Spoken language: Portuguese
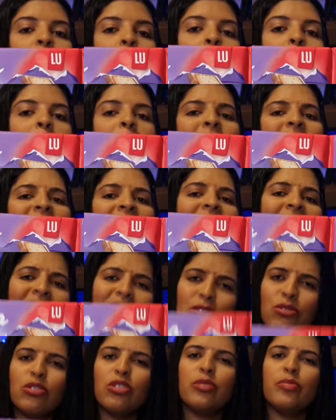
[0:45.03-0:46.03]
um
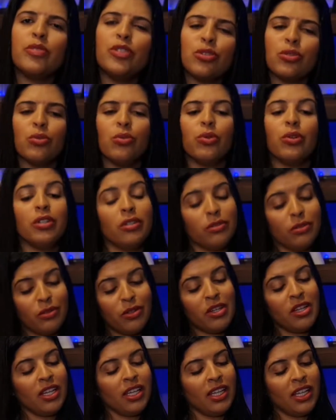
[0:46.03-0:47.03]
pedaço de biscoito
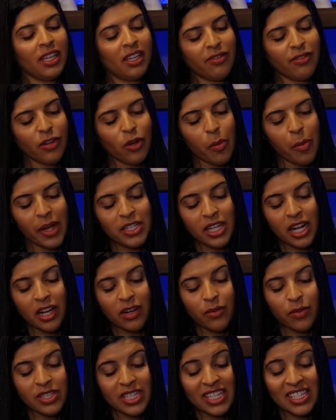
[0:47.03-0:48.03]
e vim compartilhar
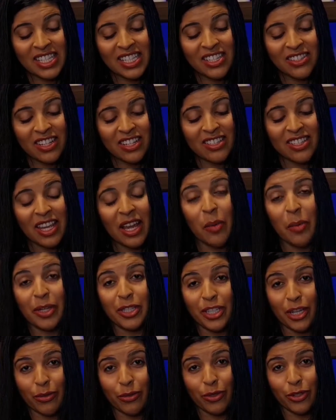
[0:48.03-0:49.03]
com vocês e dizer se
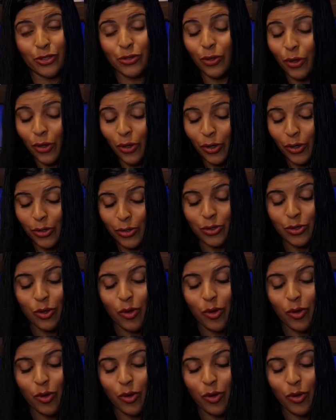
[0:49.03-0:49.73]
realmente é gostoso,